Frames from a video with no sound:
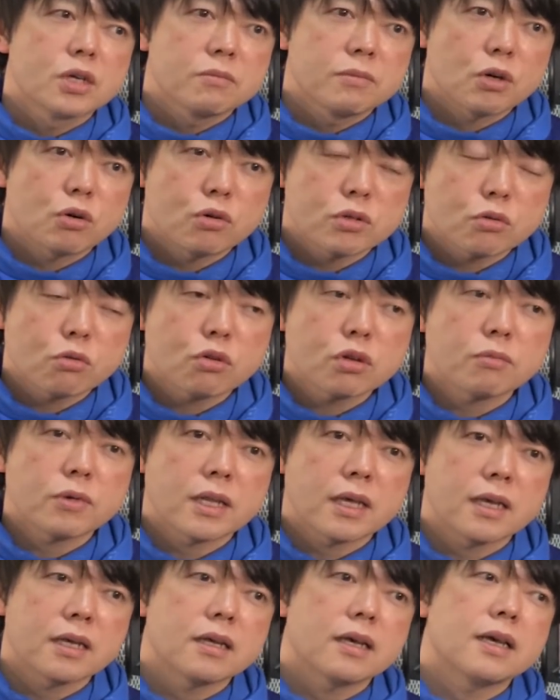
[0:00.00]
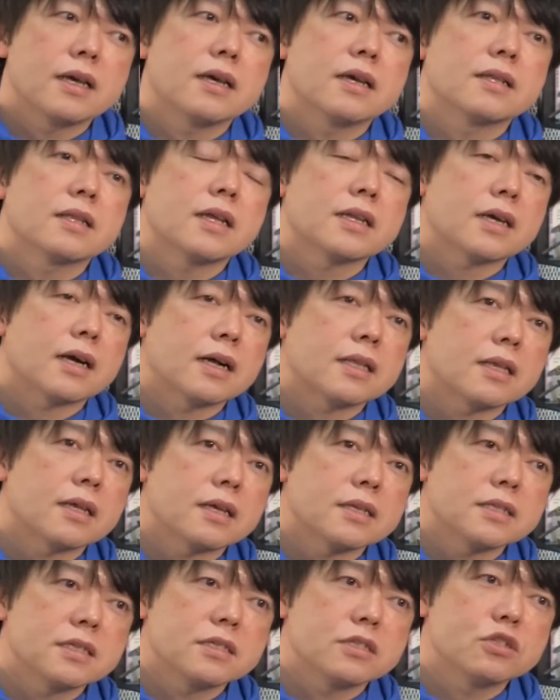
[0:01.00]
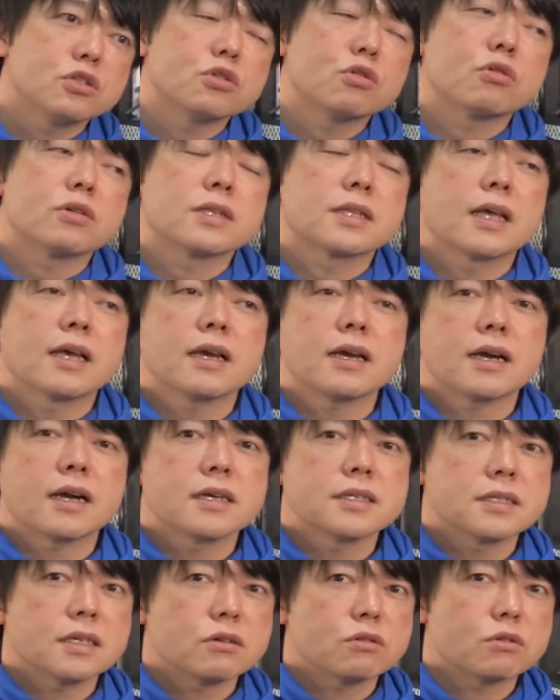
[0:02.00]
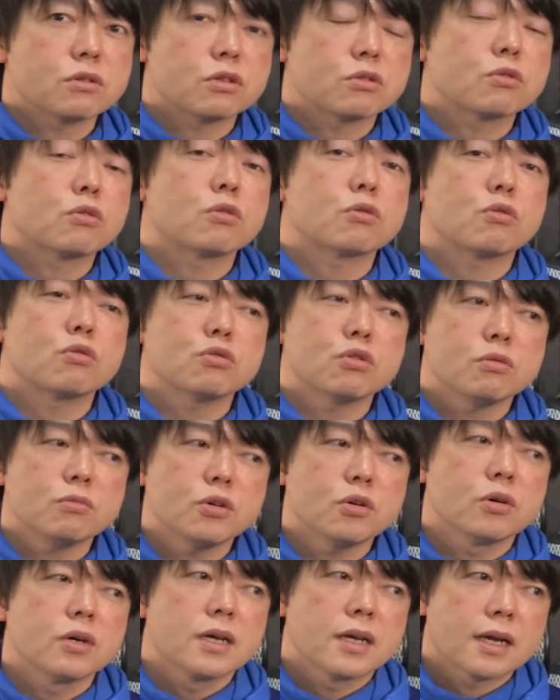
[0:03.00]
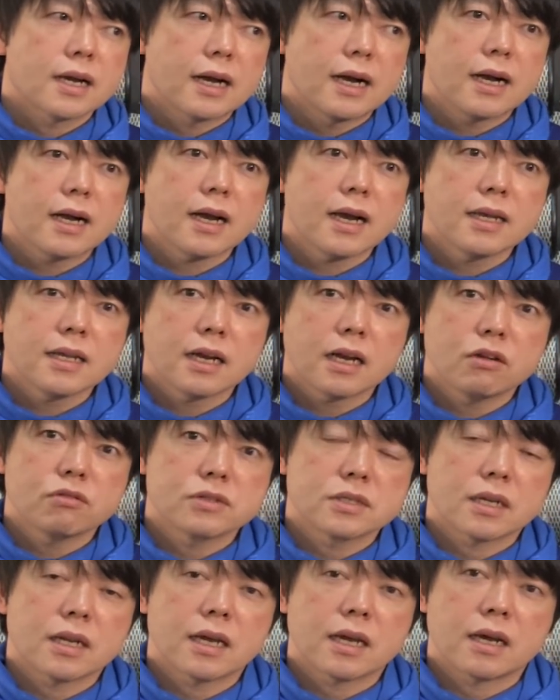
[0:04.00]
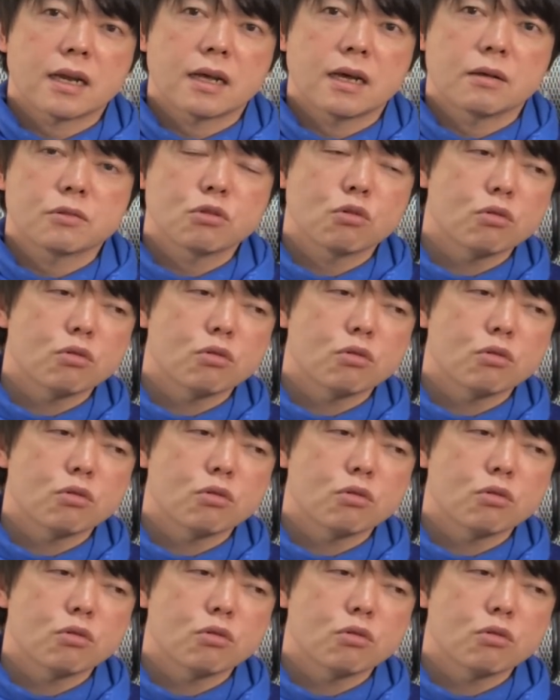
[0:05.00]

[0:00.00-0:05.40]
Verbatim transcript: まあ、こういうところもね、えー、何か新しい事業に転換してくるっていうことも考えられるんじゃないかな。